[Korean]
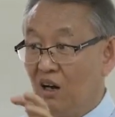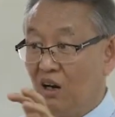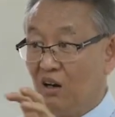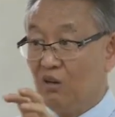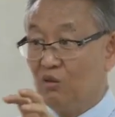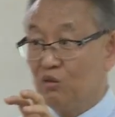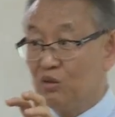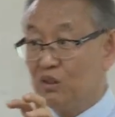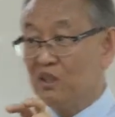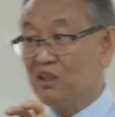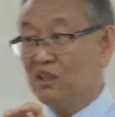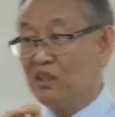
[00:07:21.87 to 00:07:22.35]

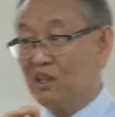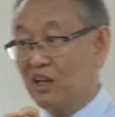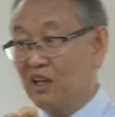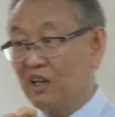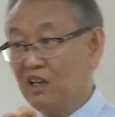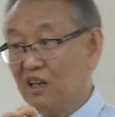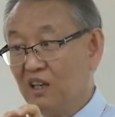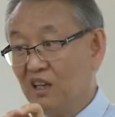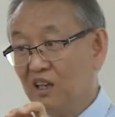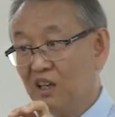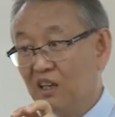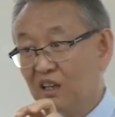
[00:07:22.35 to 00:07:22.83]
우리
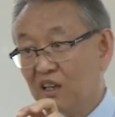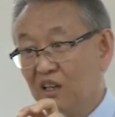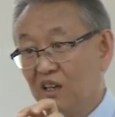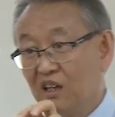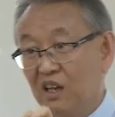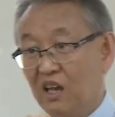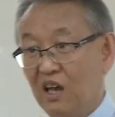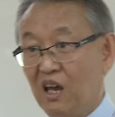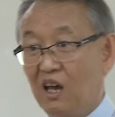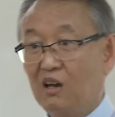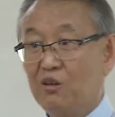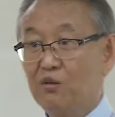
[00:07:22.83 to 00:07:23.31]
은행이
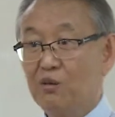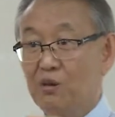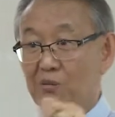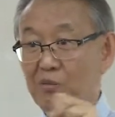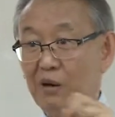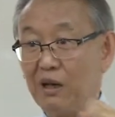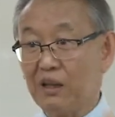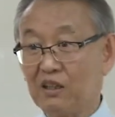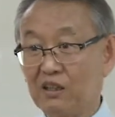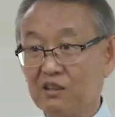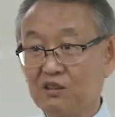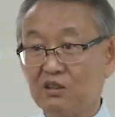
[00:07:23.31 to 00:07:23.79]
예금을
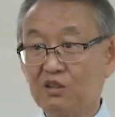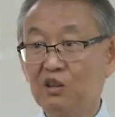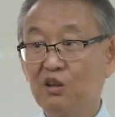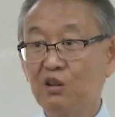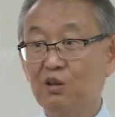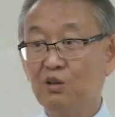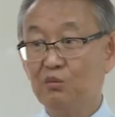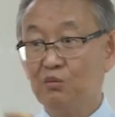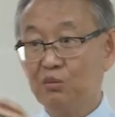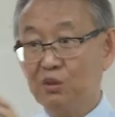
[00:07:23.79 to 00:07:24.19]
받아서